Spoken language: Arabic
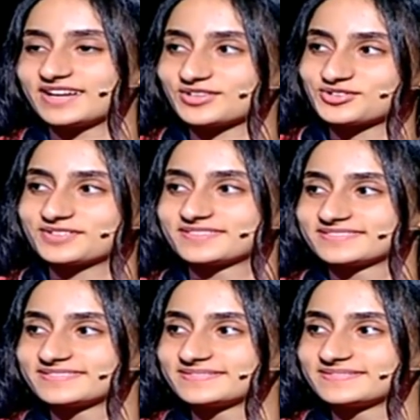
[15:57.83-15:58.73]
10
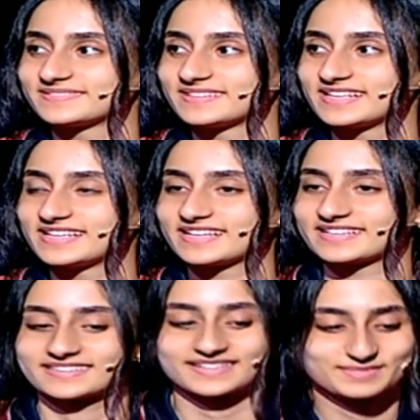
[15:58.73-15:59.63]
10 نقط ان شاء الله
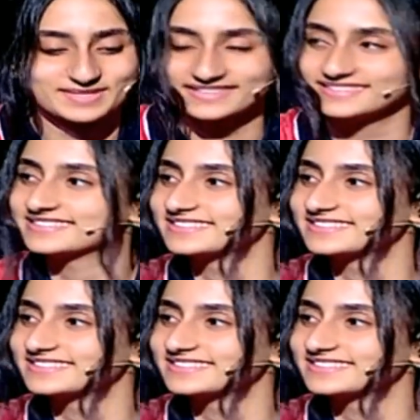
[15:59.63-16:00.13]
50